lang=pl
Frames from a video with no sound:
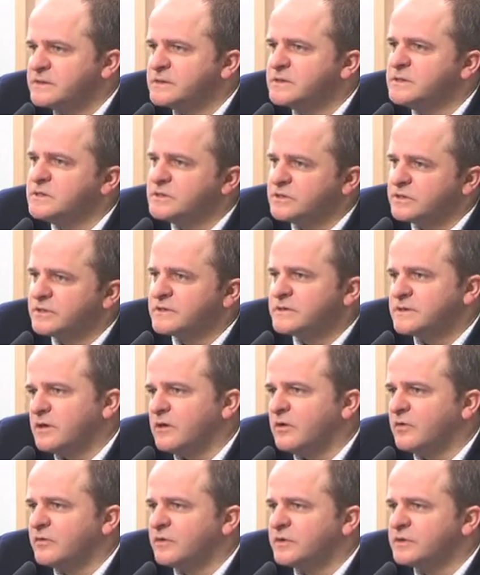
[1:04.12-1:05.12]
Francji i się tak
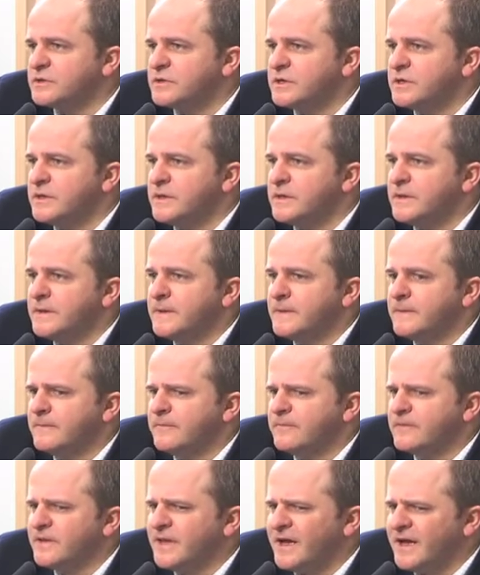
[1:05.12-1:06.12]
zachować.
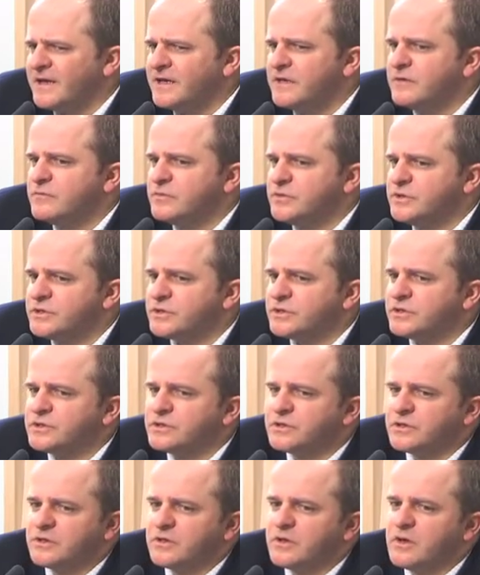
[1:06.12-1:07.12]
Wydaje mi się,
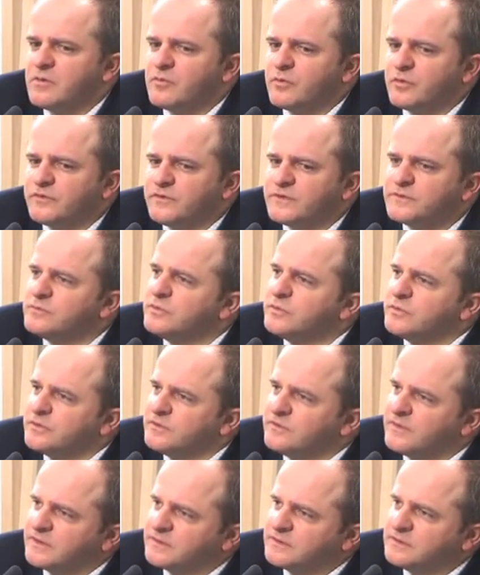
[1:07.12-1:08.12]
że ponieważ
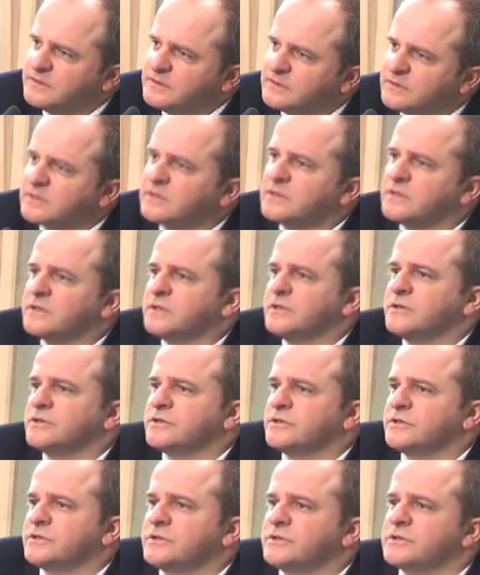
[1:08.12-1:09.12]
były dwa dni na
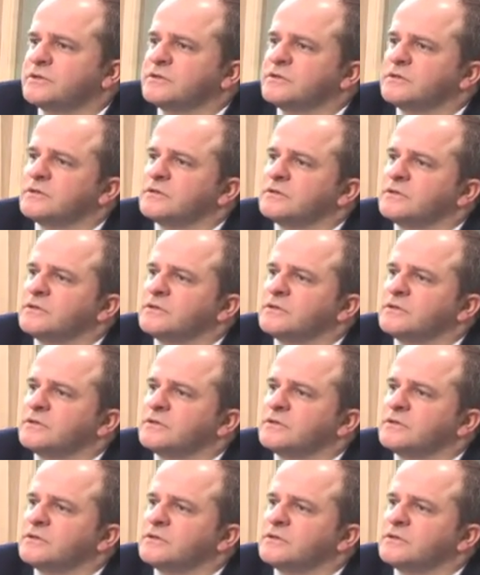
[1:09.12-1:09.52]
jakieś e,